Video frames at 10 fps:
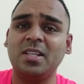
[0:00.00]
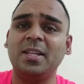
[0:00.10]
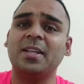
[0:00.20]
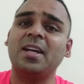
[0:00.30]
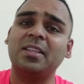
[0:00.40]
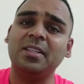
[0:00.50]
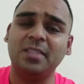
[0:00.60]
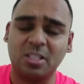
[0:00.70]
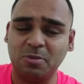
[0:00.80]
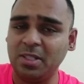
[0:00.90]
से लेकर रात के
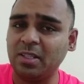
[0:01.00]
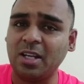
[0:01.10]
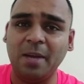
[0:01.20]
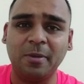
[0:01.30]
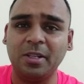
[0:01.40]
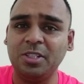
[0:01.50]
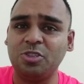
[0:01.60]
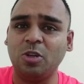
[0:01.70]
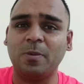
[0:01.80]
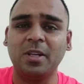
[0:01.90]
दस बजे तक काम कर
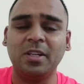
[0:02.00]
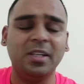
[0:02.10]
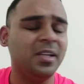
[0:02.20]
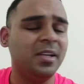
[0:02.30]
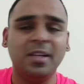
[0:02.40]
रहे जॉब कर रहे